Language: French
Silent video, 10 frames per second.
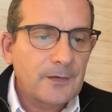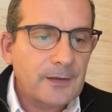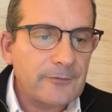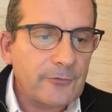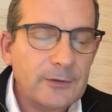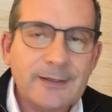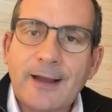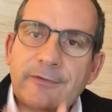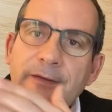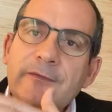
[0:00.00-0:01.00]
qui veulent
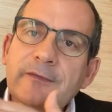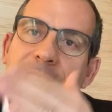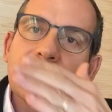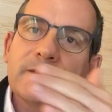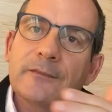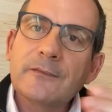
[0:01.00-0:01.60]
traverser